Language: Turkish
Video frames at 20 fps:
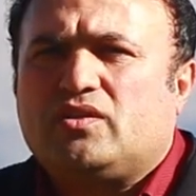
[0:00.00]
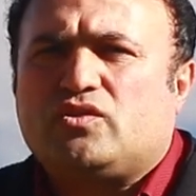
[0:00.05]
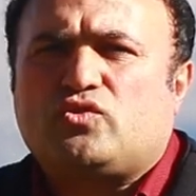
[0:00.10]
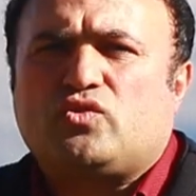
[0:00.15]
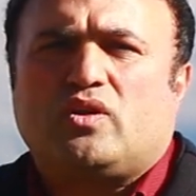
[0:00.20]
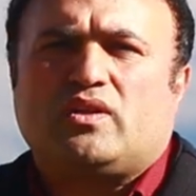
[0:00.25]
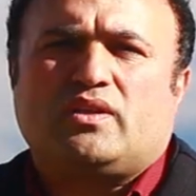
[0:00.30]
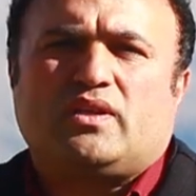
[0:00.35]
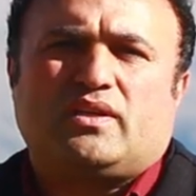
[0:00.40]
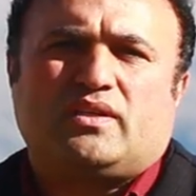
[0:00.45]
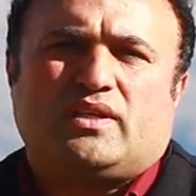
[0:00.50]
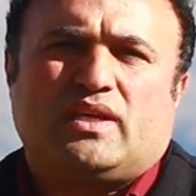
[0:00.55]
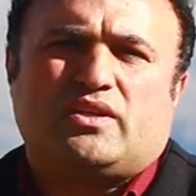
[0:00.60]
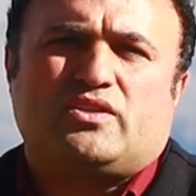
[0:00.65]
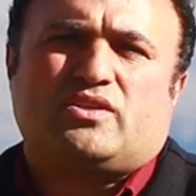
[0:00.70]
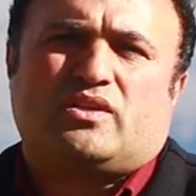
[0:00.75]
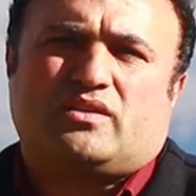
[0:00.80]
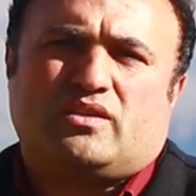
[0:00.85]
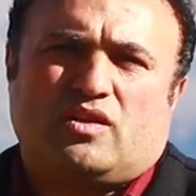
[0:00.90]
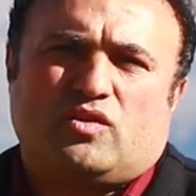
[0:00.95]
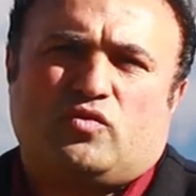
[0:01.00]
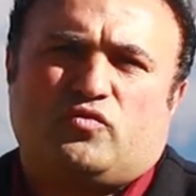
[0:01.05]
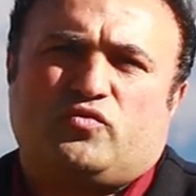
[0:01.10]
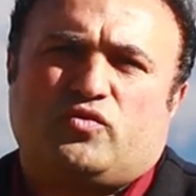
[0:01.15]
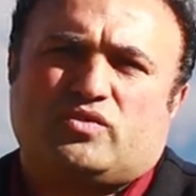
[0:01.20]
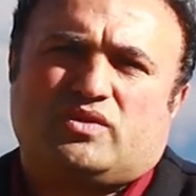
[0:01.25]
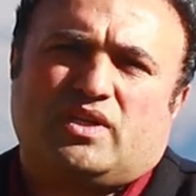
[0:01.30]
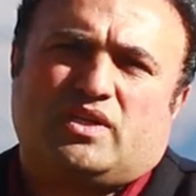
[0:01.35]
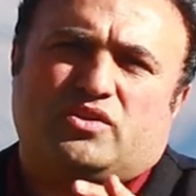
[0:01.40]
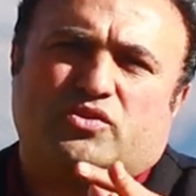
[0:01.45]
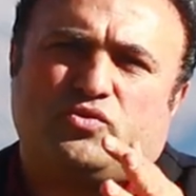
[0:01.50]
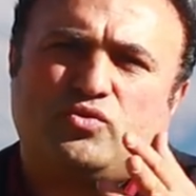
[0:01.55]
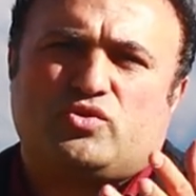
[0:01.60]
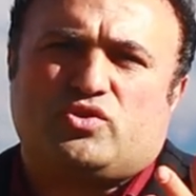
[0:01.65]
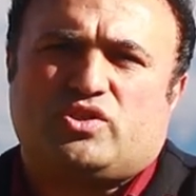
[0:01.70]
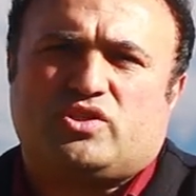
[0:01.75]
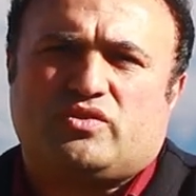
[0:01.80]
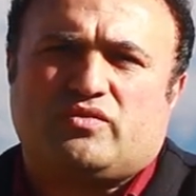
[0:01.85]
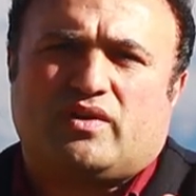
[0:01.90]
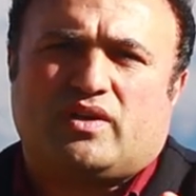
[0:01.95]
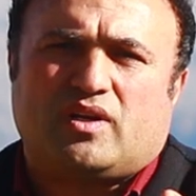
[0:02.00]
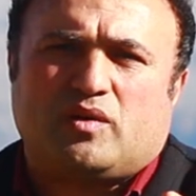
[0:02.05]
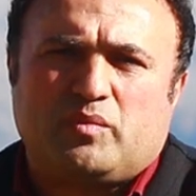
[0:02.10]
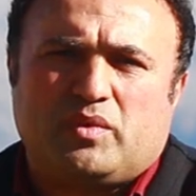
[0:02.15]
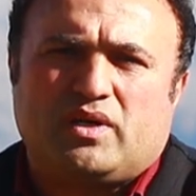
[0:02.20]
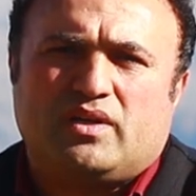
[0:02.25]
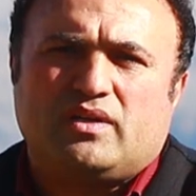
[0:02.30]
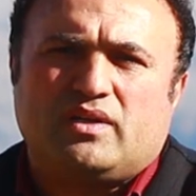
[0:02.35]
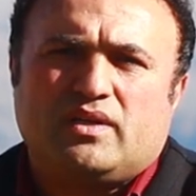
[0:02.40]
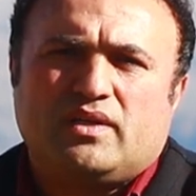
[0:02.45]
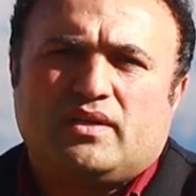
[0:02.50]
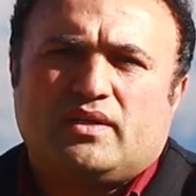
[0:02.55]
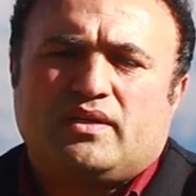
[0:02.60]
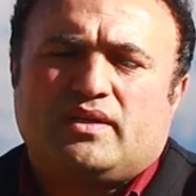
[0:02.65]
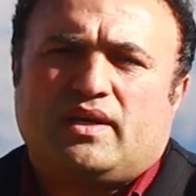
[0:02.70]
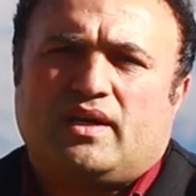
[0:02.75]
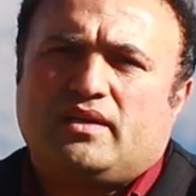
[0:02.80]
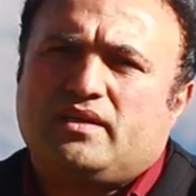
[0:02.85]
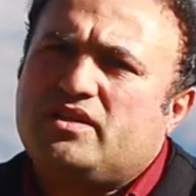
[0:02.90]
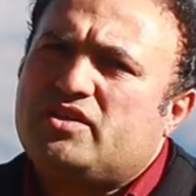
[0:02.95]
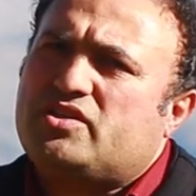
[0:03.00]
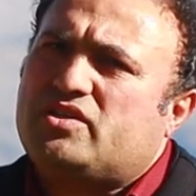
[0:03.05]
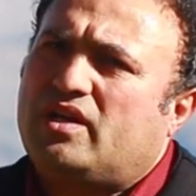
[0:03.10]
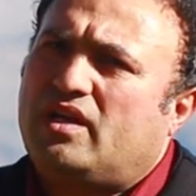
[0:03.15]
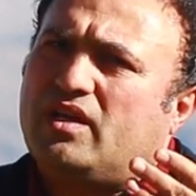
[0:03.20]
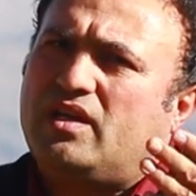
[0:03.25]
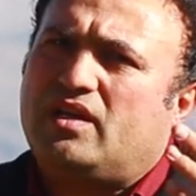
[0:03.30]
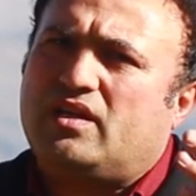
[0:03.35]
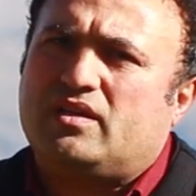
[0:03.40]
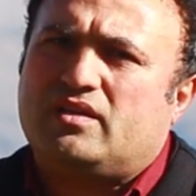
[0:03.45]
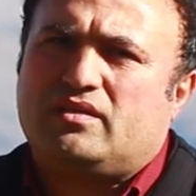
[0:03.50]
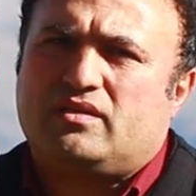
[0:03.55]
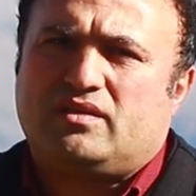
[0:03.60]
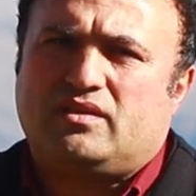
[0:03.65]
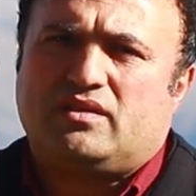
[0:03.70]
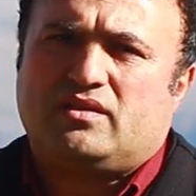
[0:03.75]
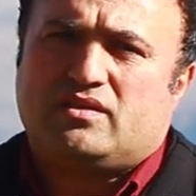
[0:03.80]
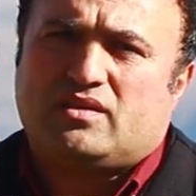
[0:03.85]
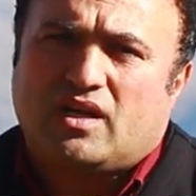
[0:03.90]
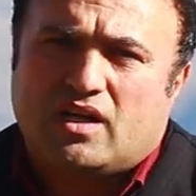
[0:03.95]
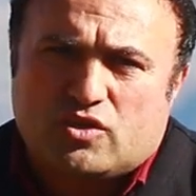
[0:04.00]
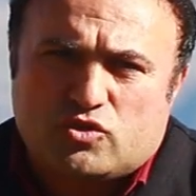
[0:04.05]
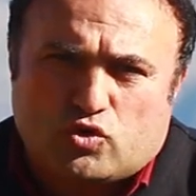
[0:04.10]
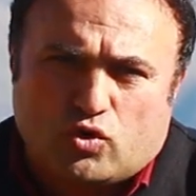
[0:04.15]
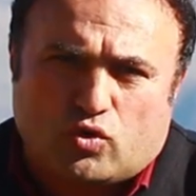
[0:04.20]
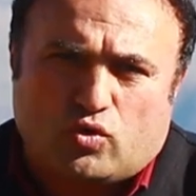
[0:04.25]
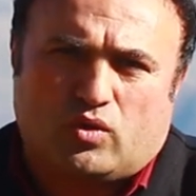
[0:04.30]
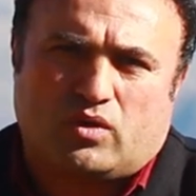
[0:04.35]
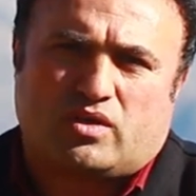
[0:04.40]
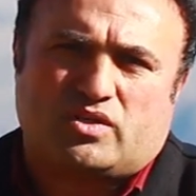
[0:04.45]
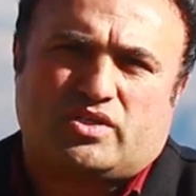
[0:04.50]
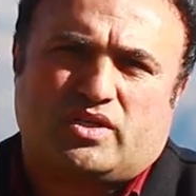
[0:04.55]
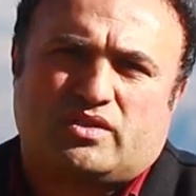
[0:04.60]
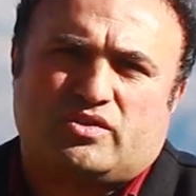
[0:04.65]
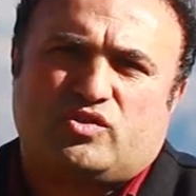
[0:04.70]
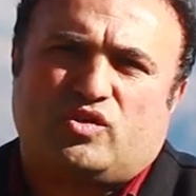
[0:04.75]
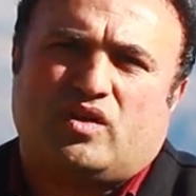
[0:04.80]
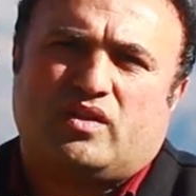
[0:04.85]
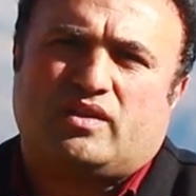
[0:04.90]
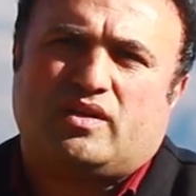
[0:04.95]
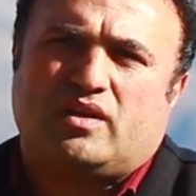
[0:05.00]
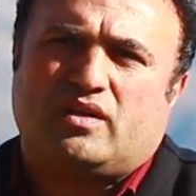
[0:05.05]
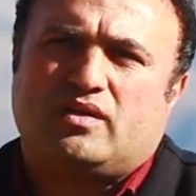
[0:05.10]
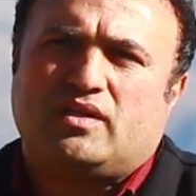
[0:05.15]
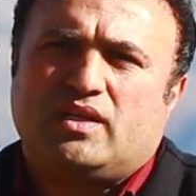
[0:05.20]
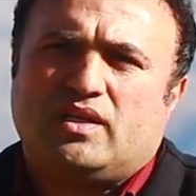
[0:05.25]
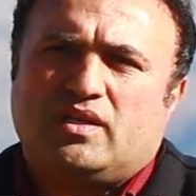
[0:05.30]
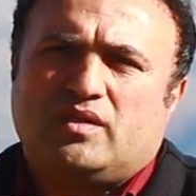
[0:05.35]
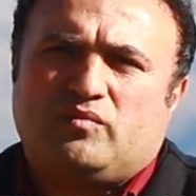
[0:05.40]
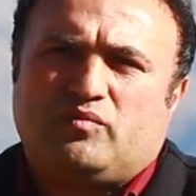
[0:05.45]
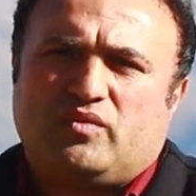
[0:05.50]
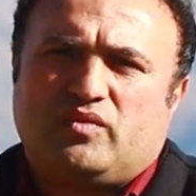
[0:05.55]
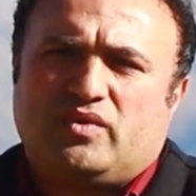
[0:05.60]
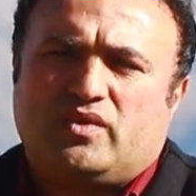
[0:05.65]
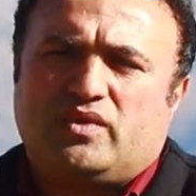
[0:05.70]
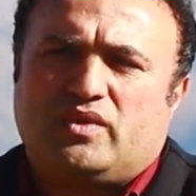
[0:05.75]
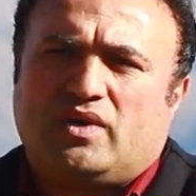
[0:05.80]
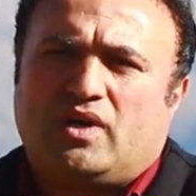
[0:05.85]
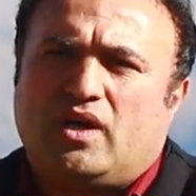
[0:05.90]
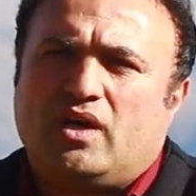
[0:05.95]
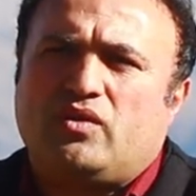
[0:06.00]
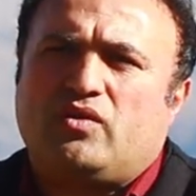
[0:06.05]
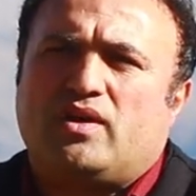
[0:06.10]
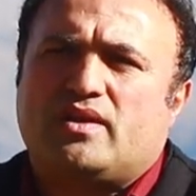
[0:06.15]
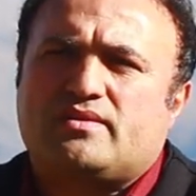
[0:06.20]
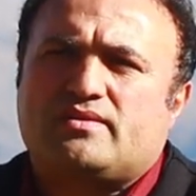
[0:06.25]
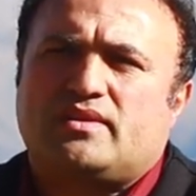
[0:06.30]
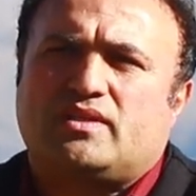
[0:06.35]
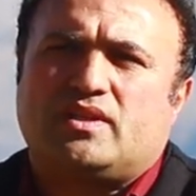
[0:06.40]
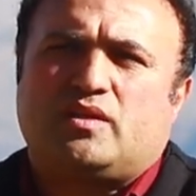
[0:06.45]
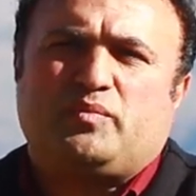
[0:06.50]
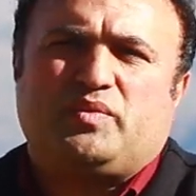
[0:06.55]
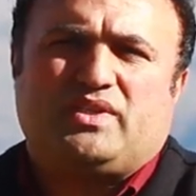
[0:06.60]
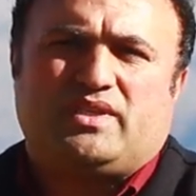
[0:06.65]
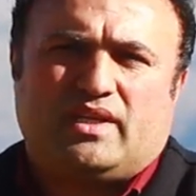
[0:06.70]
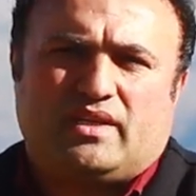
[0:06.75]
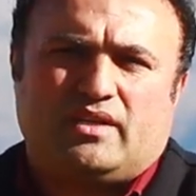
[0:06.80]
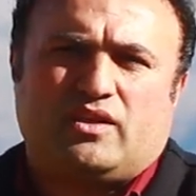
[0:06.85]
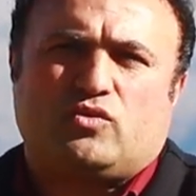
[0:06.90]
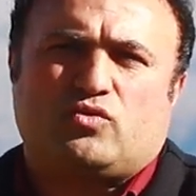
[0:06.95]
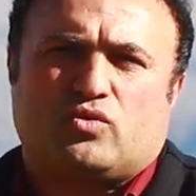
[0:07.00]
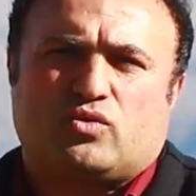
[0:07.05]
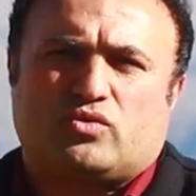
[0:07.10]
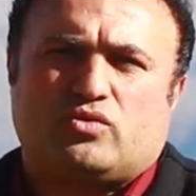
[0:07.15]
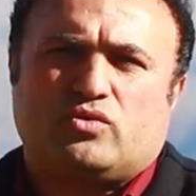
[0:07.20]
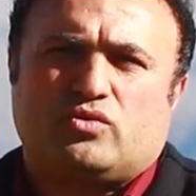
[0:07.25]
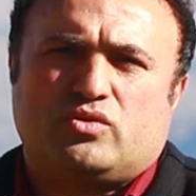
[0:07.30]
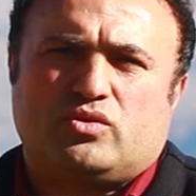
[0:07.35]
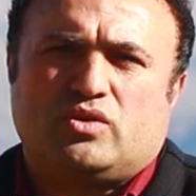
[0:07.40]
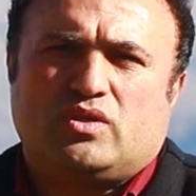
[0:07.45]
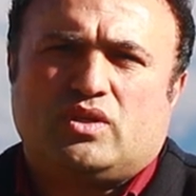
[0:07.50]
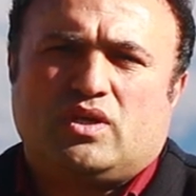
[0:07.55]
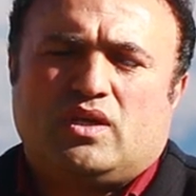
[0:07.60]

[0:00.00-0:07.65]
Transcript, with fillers: Şu anda gerçekten de ufukta 2-3 kişi var ama yani inşallah e, daha çok olacak. Şu anda e, hal hazırda bir dernek kurduk.